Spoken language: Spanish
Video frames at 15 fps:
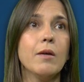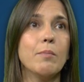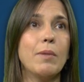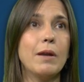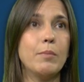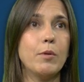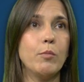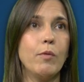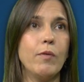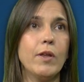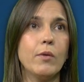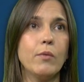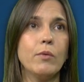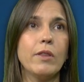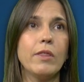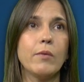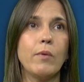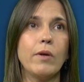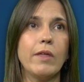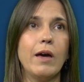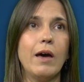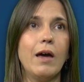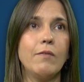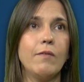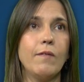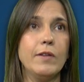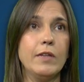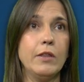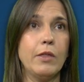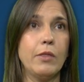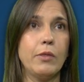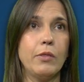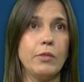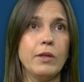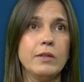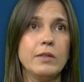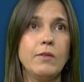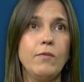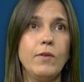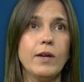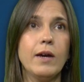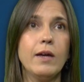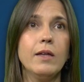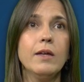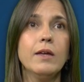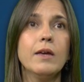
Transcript: para promover una adecuada alfabetización científica,